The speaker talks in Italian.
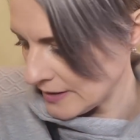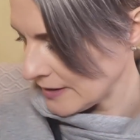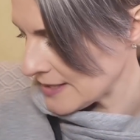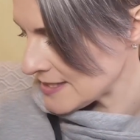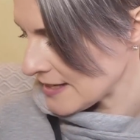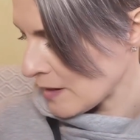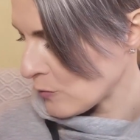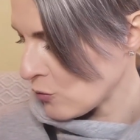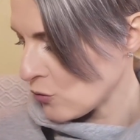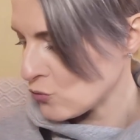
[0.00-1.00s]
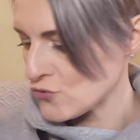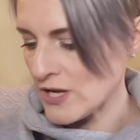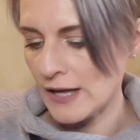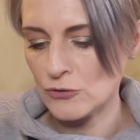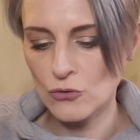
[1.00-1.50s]
eh, ne stiamo
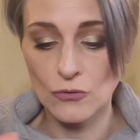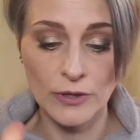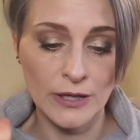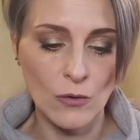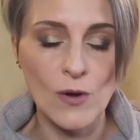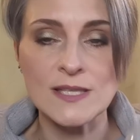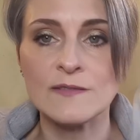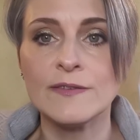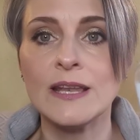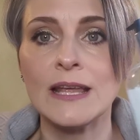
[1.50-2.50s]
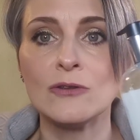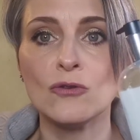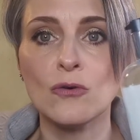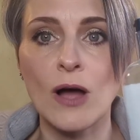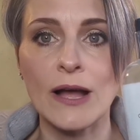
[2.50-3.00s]
usando e quasi
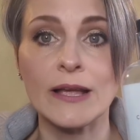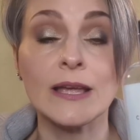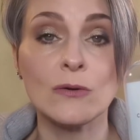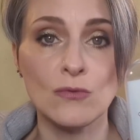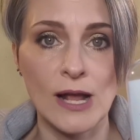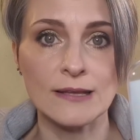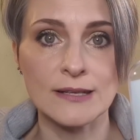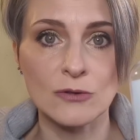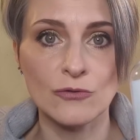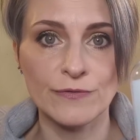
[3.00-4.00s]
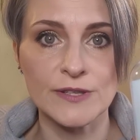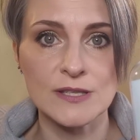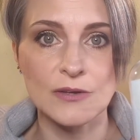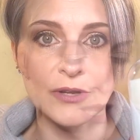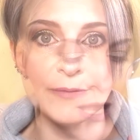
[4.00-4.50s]
finendo anche un'altra
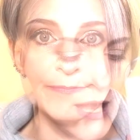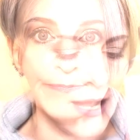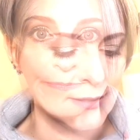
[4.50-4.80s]
confezione